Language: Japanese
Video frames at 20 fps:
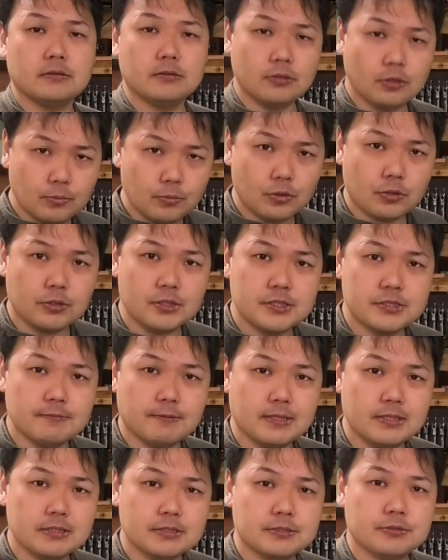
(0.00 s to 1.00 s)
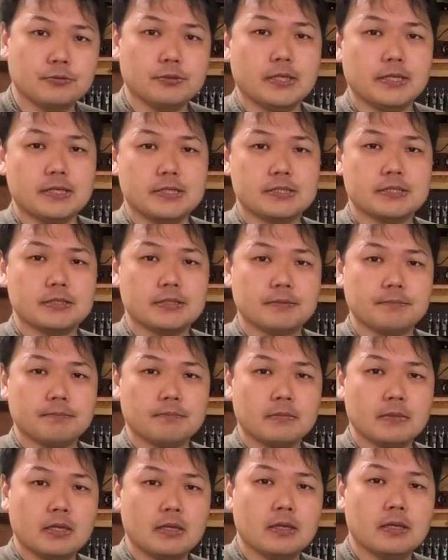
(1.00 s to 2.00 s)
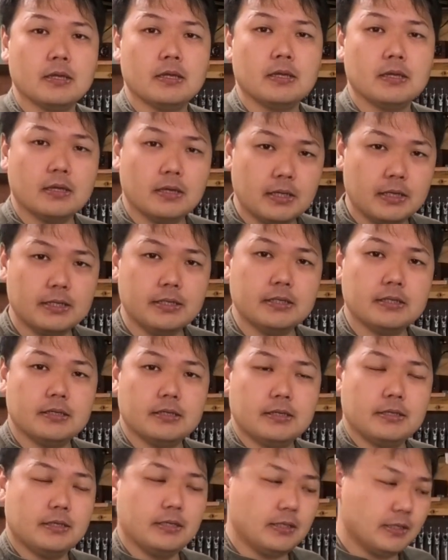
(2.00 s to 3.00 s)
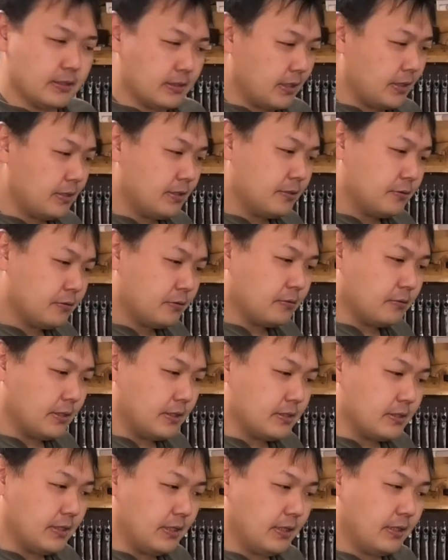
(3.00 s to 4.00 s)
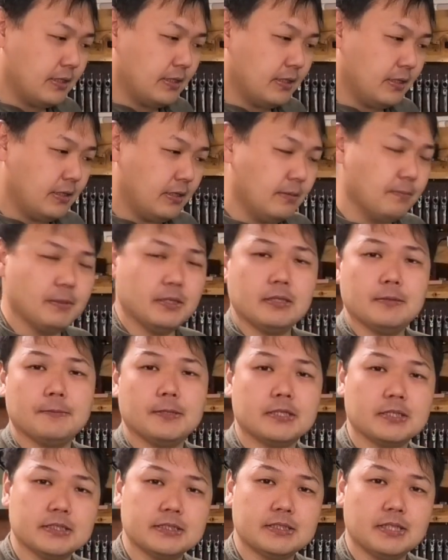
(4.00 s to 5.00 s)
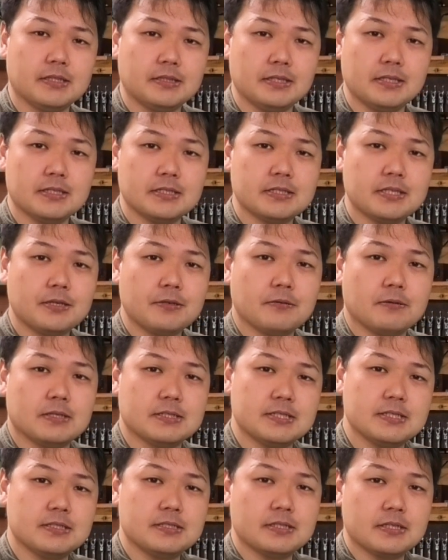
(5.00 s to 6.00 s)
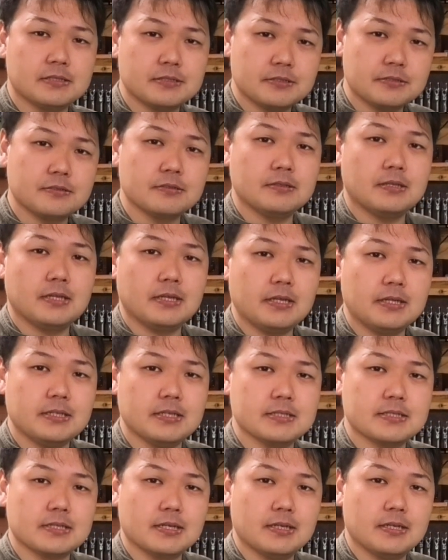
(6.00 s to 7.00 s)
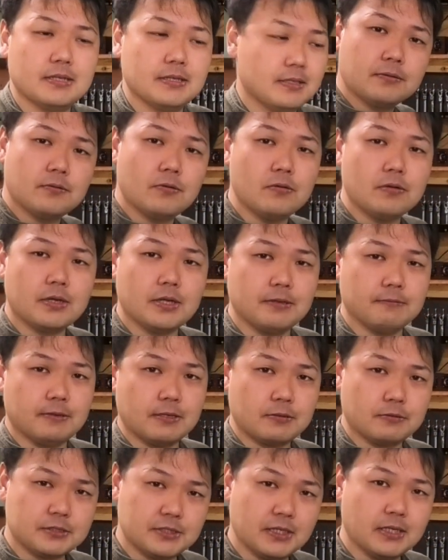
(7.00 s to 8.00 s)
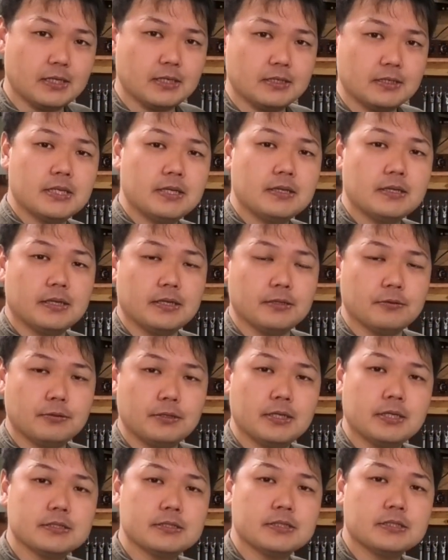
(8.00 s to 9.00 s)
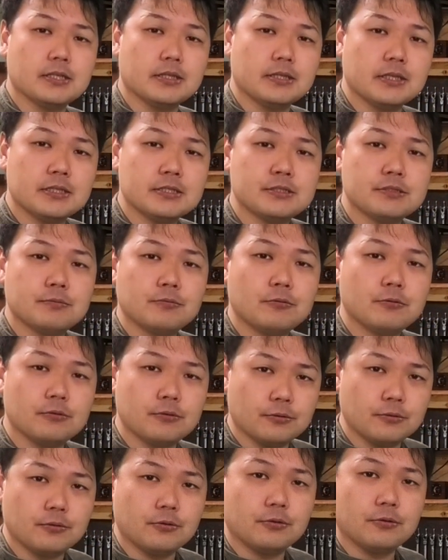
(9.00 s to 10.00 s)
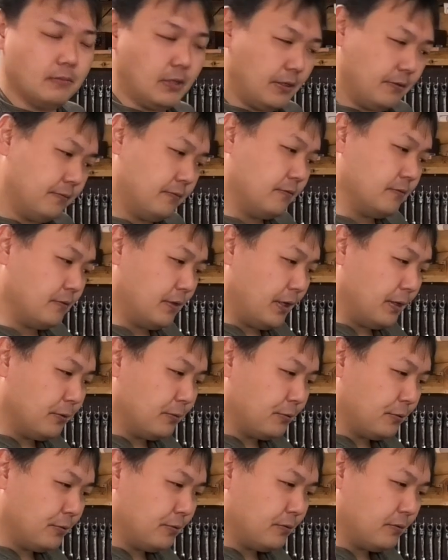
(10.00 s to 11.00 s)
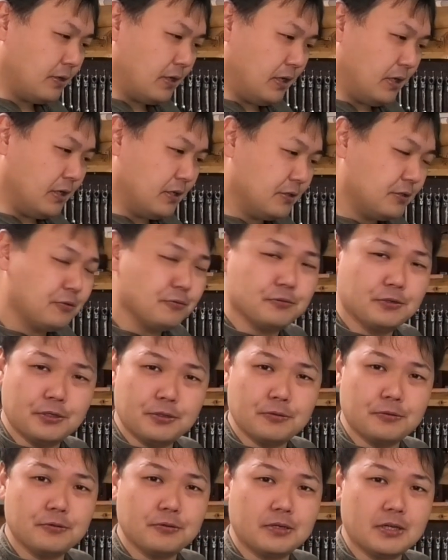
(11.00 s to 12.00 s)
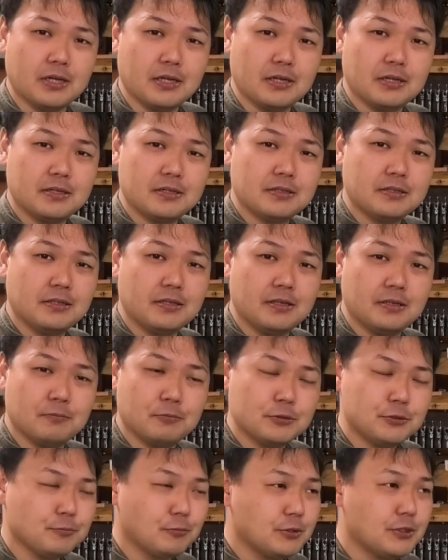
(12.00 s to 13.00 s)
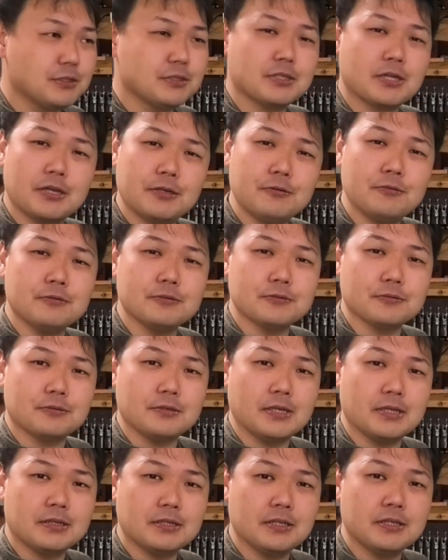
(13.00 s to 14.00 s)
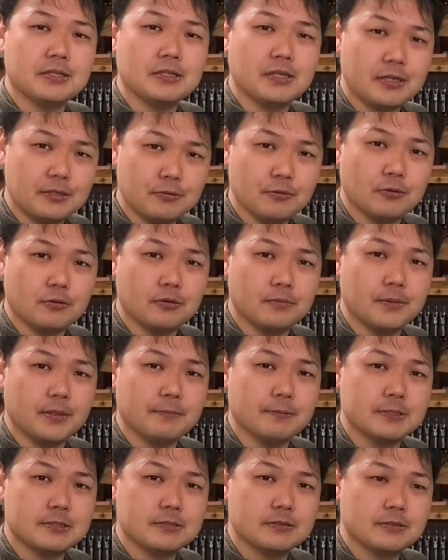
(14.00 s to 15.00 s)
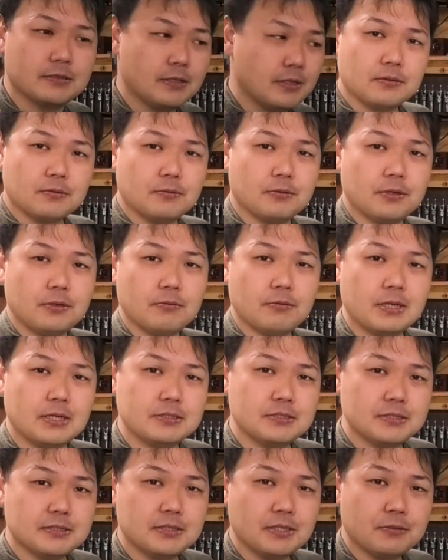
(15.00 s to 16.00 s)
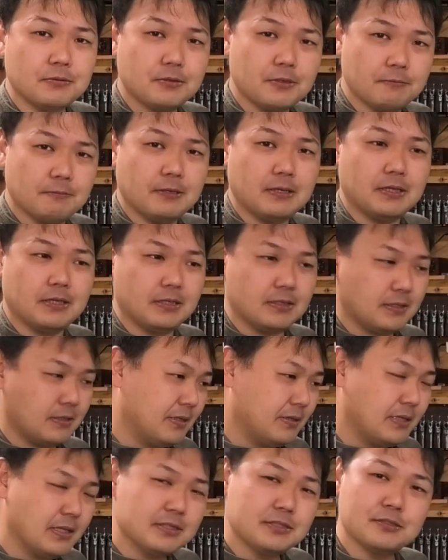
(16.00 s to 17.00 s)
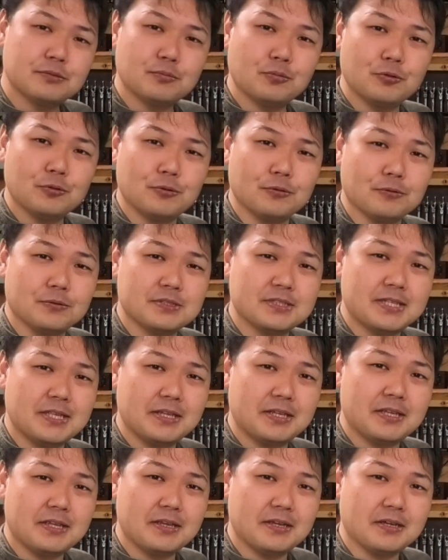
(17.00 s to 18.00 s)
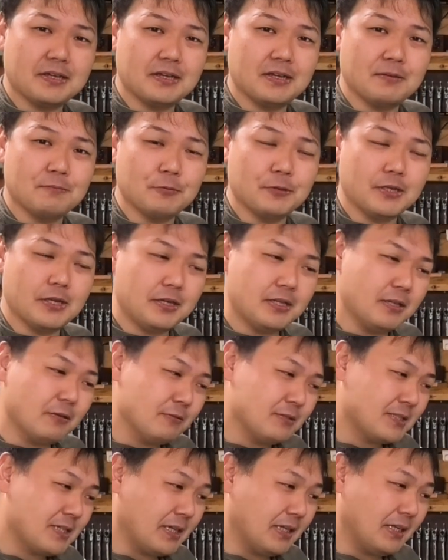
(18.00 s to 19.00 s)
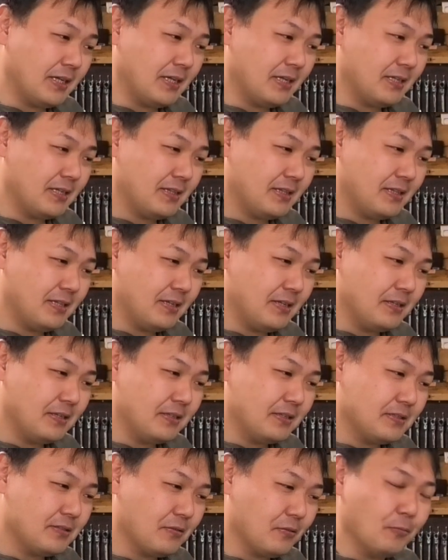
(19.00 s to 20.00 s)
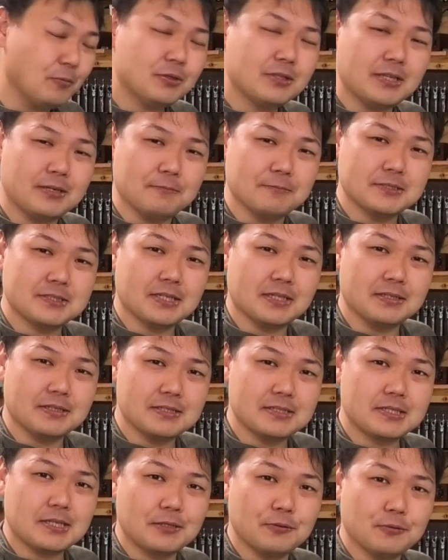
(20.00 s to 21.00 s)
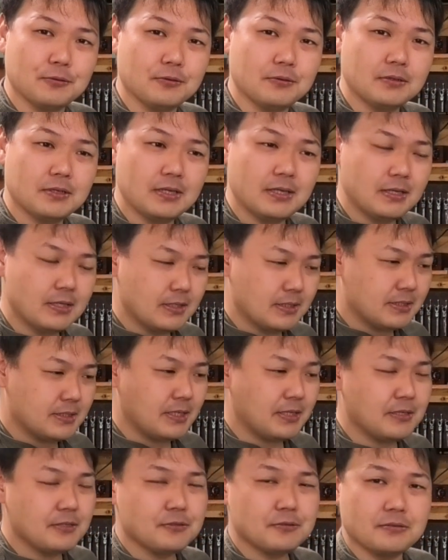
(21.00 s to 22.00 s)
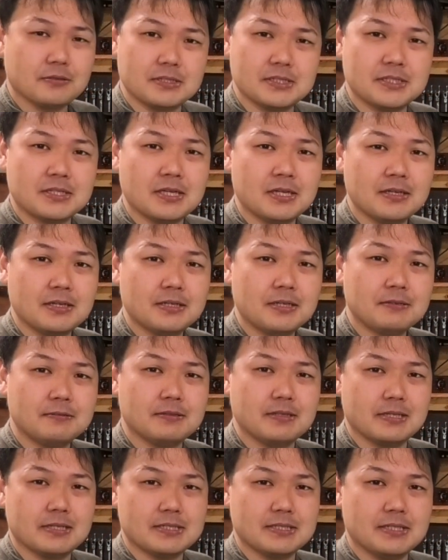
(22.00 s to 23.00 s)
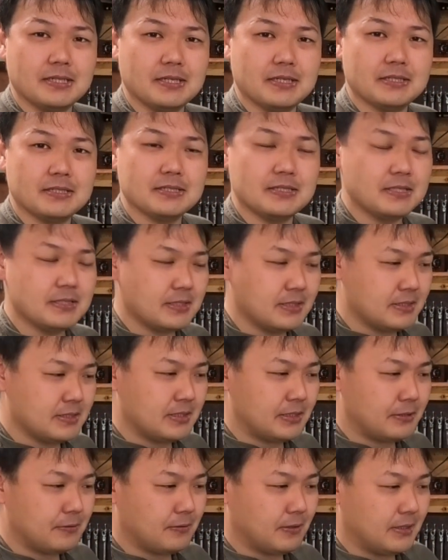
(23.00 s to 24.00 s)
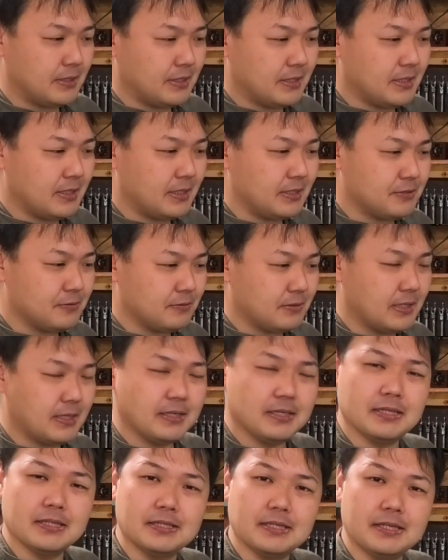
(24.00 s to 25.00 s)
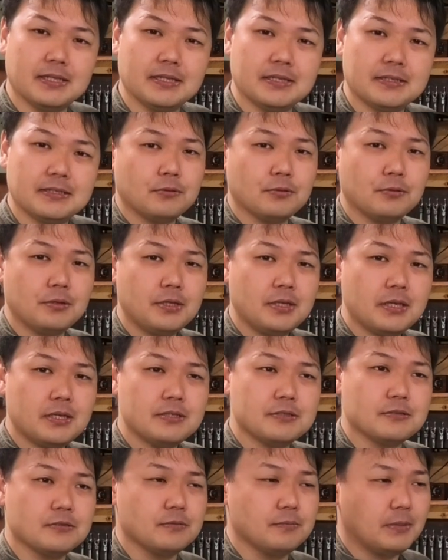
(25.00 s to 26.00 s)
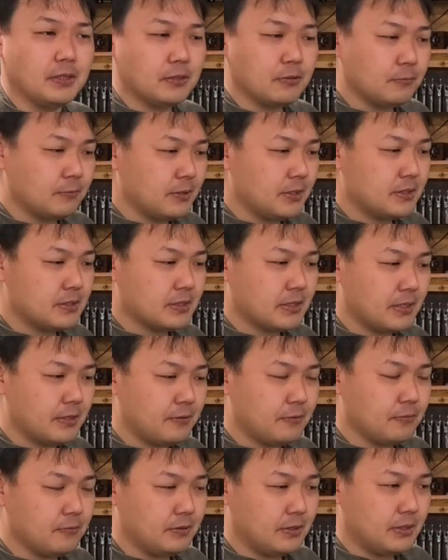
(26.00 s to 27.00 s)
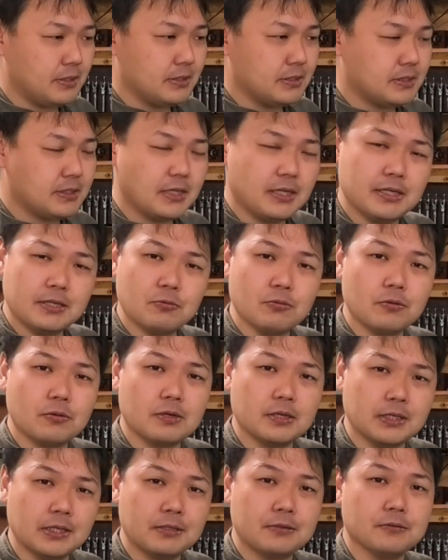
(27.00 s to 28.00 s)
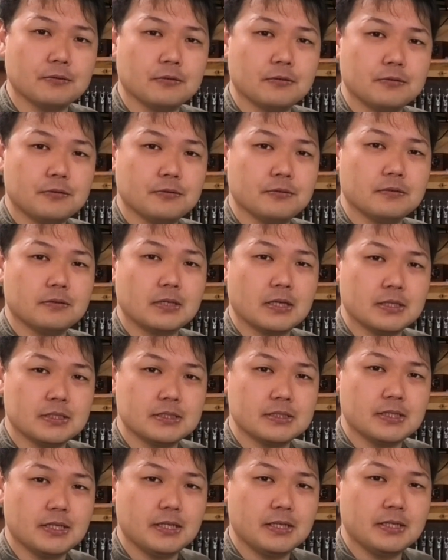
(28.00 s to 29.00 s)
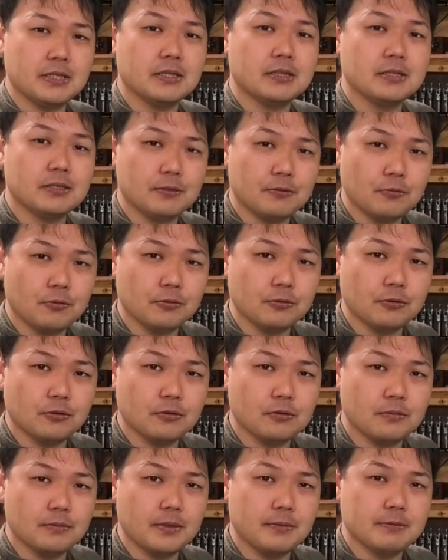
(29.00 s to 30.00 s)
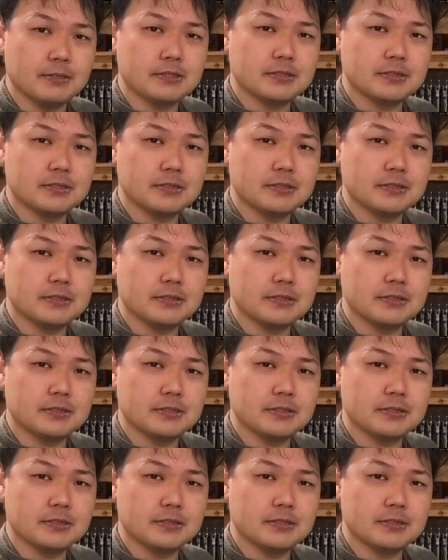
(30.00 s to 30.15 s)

どうもこんにちは、そうやです。はい、えー、最近ちょっとですね、えー、バタバタしてて作業が全然進んでないんですが、今回はこちら、前回取り外したダッシュボードの、まあ、復元というか修理というか、えー、ぼちぼち使えるようにちょっとやっていきたいと思います。これを外した時はダッシュボードの成形からもうやり直すかなって思ったりもしたんですけど最近ちょっと時間がなくてですね全然作業ができない状態なんでとりあえずまともに使えるようにしていこうかなという感じでやっていこうと思いま